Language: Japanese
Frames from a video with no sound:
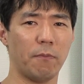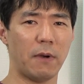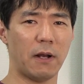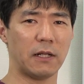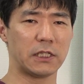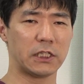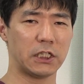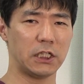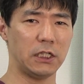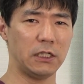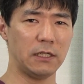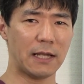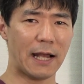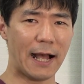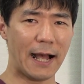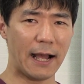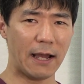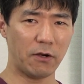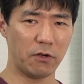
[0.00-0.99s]
まあ、c
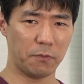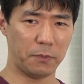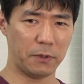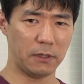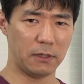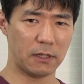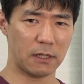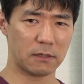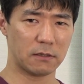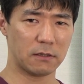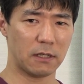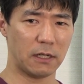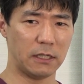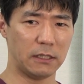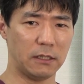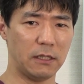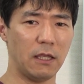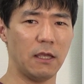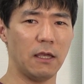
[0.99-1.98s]
r p s
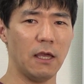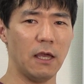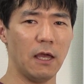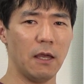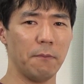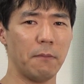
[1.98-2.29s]
i で、